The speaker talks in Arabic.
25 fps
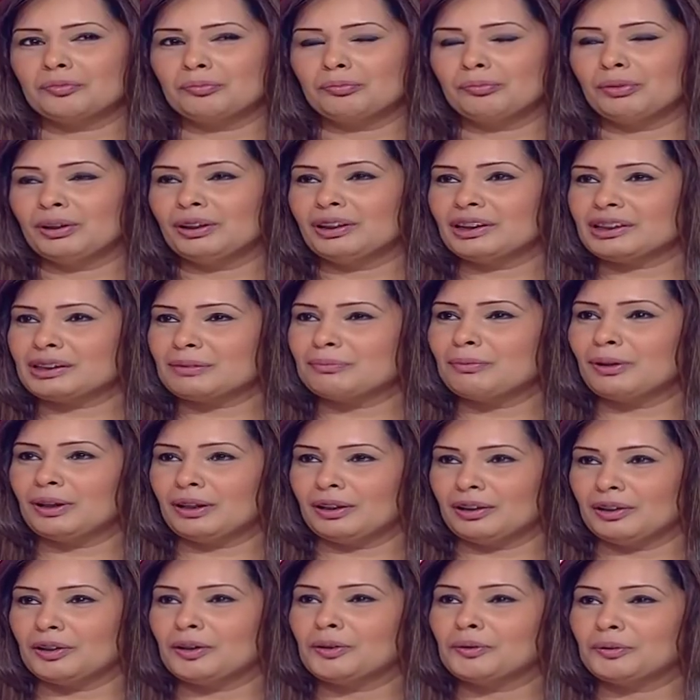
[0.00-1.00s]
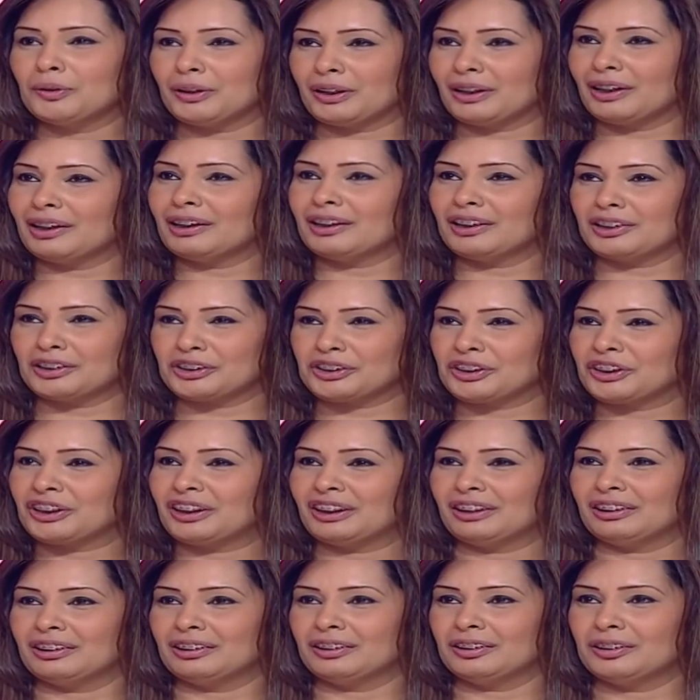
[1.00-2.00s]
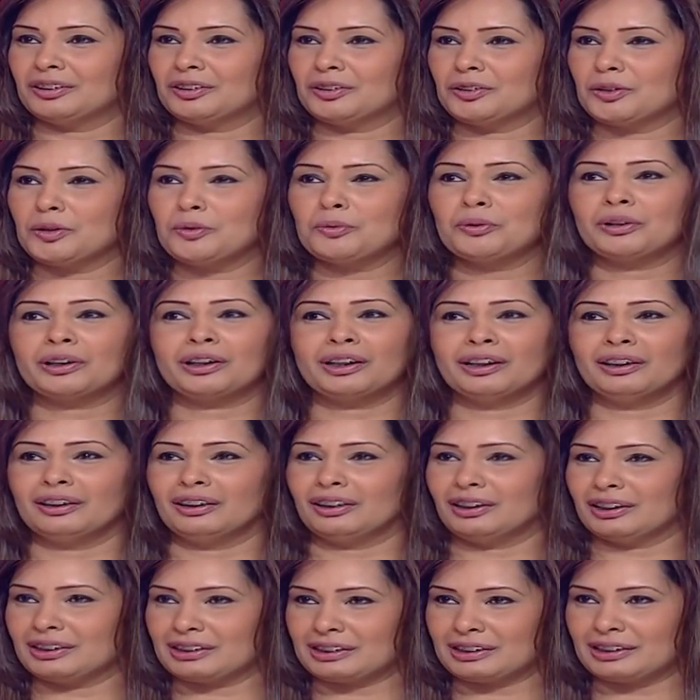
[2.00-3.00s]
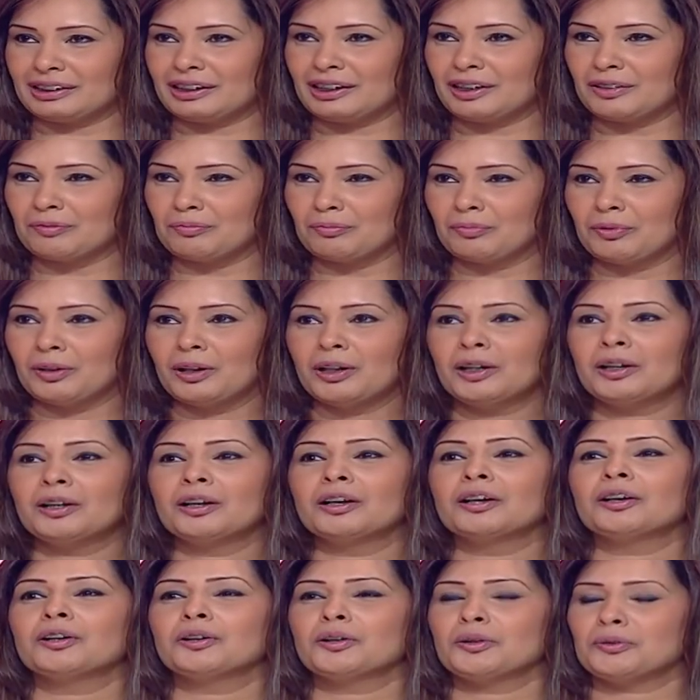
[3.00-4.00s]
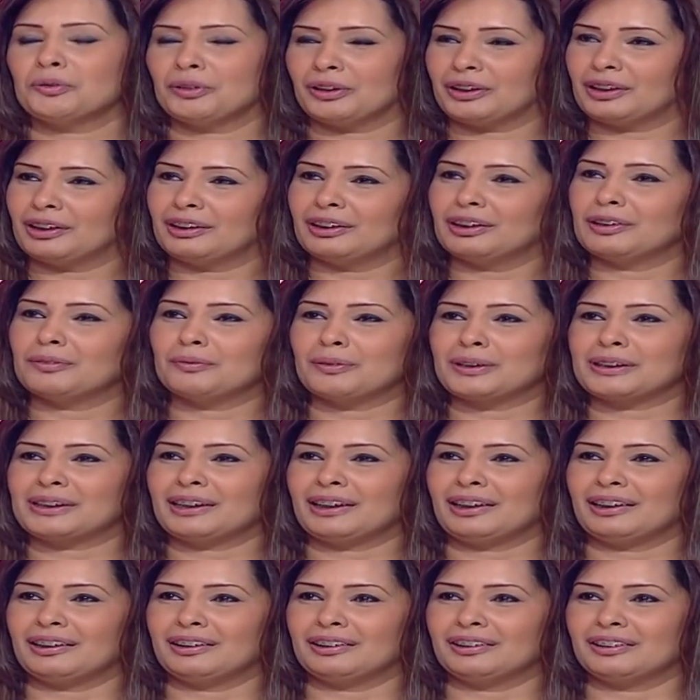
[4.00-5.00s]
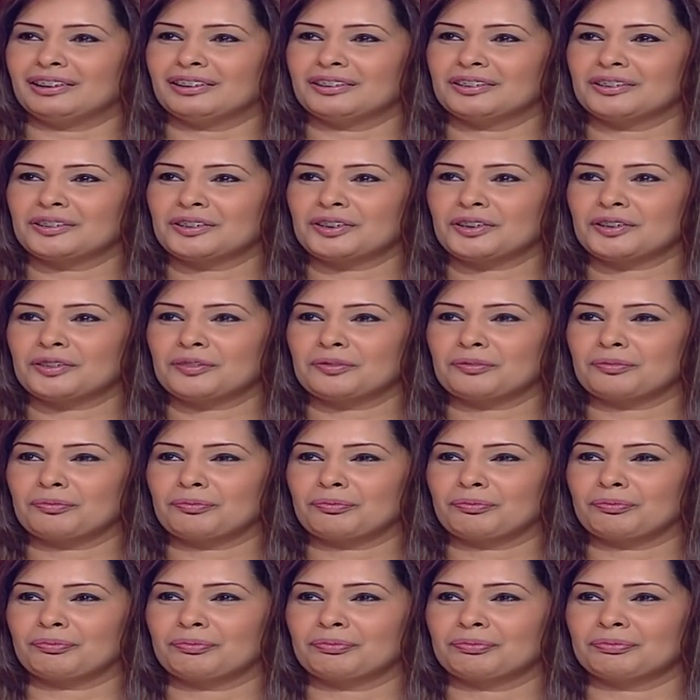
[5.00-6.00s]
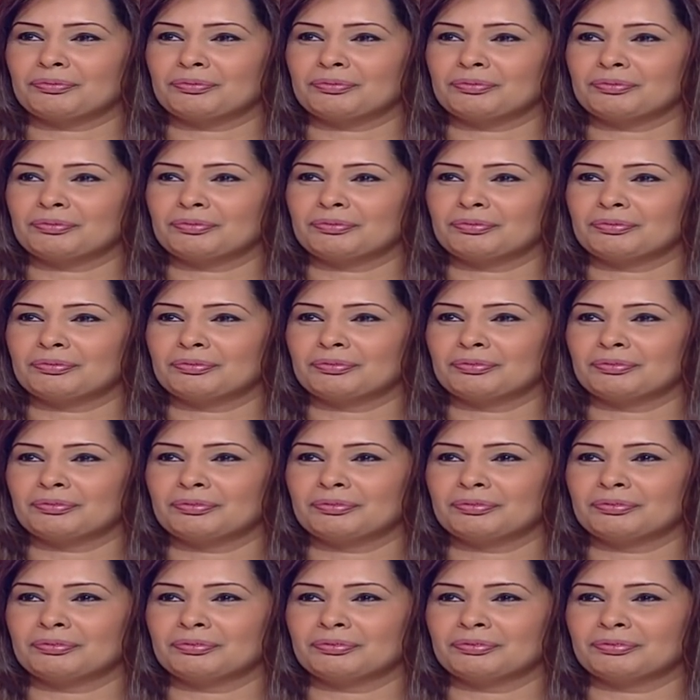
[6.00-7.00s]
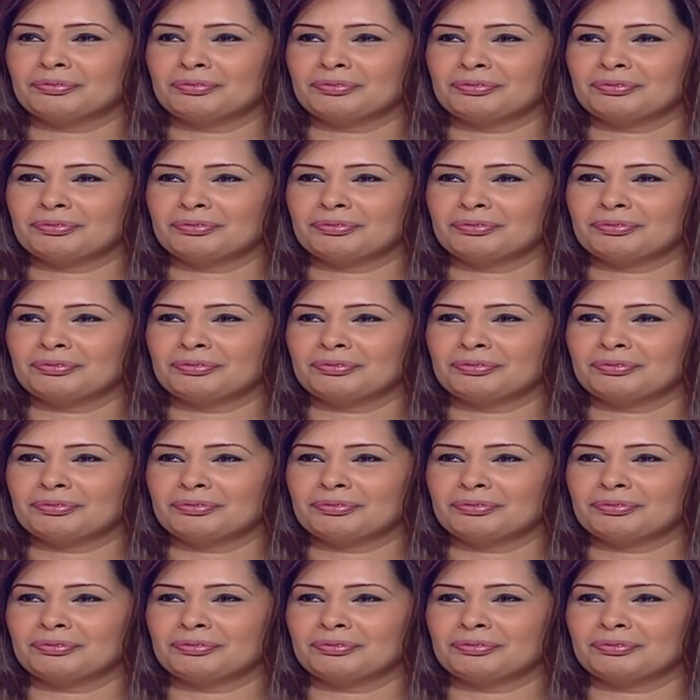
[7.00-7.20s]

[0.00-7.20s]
بالنسبة لي هو كل الرجال هو كل الإسلام وهو كل المسيحيين بدها تحية